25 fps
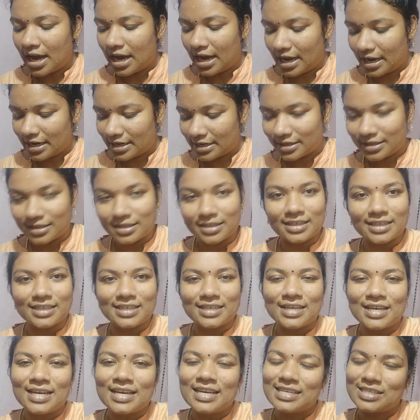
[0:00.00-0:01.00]
அண்டு
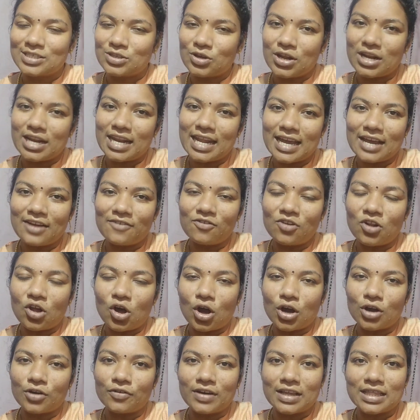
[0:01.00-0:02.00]
ஸோ இன்றைக்கி
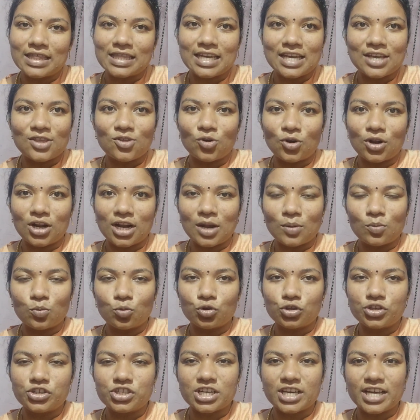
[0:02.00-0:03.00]
விளாக் வந்து இதோட நான்
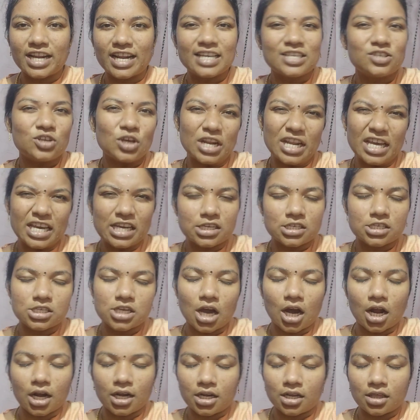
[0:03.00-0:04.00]
முடிச்சுக்கிறேன் ஸோ இன்றைக்கி
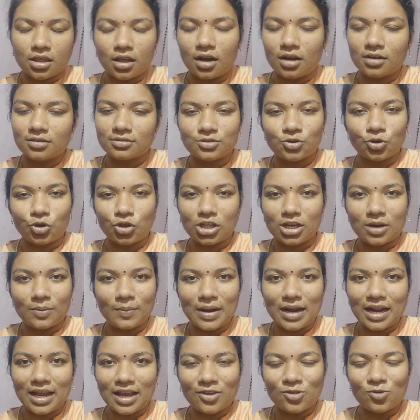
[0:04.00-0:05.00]
ஷார்ட் தான் ஸோ இதுக்கு
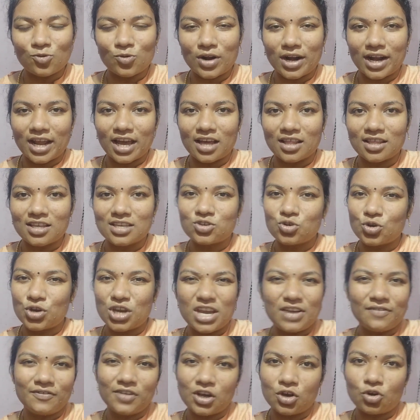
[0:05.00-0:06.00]
மேலே எதுவும் கிடையாது ஸோ
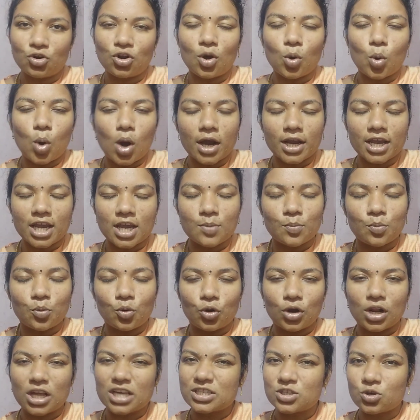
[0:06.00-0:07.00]
ஈவினிங்கும் நான் வாக்கிங்
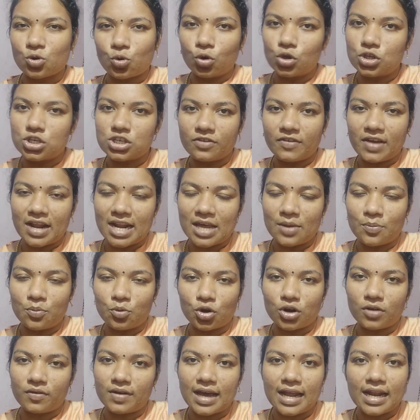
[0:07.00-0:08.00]
போகல ஸோ கொஞ்சம் வெளியே
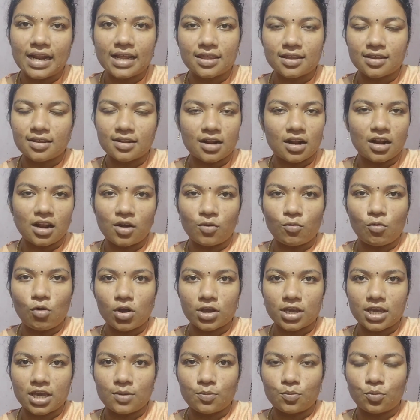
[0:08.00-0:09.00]
போகிற வேலை இருந்ததுனால நான்
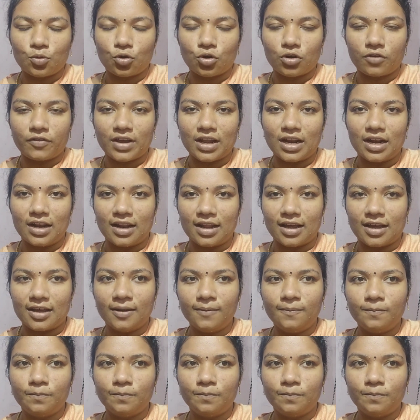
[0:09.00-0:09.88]
வாக்கிங் போகவே இல்லை